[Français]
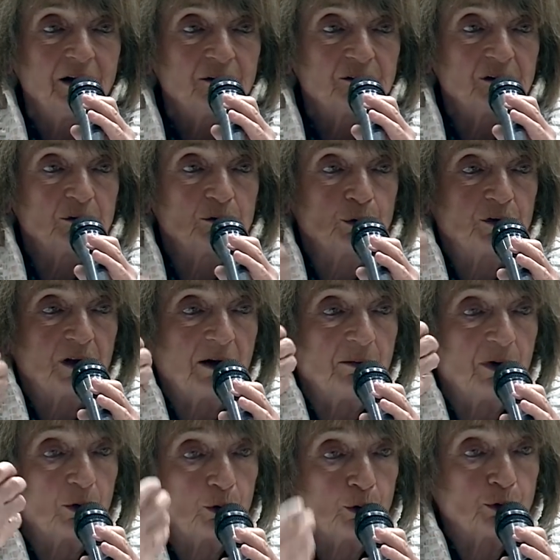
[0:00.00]
c'est
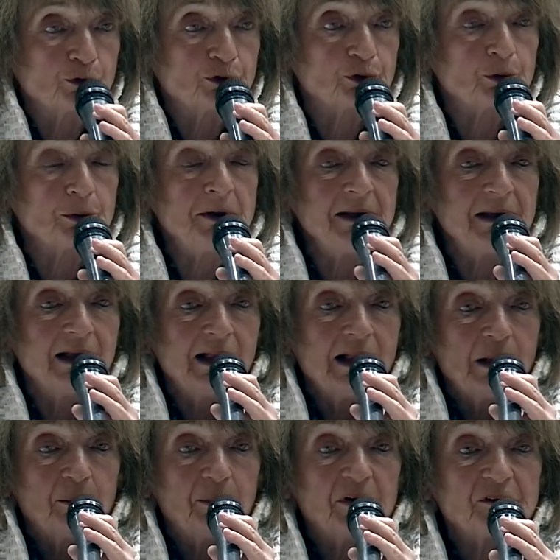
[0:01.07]
totalement construit
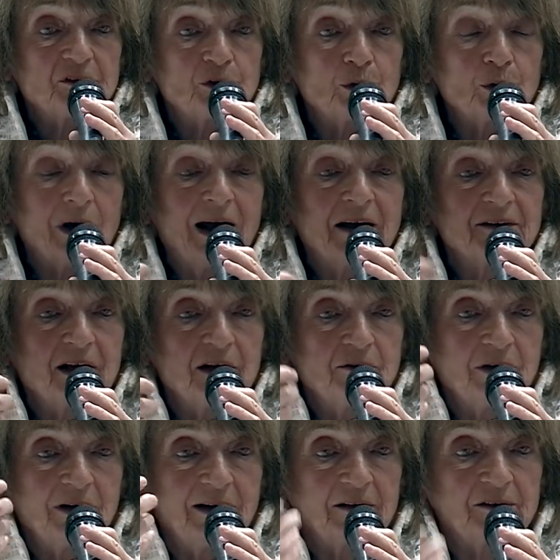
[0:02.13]
parce que à
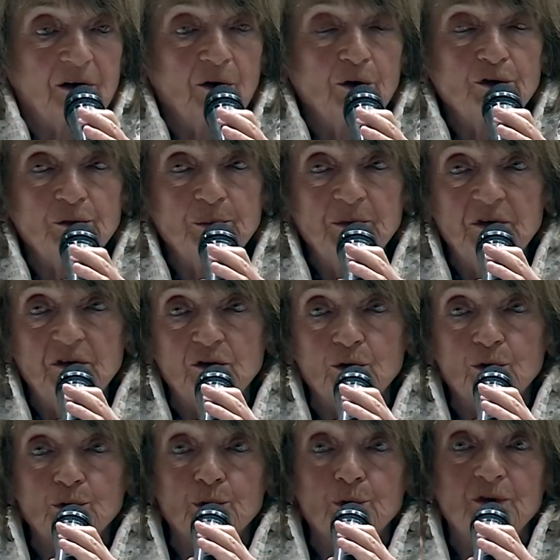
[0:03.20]
travers la
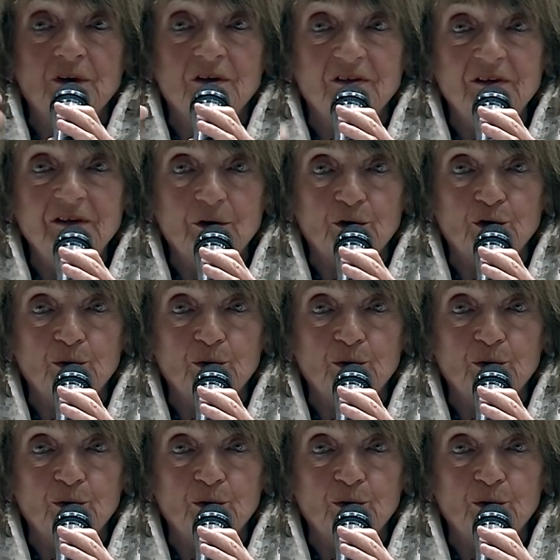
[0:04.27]
transmission de ces titres de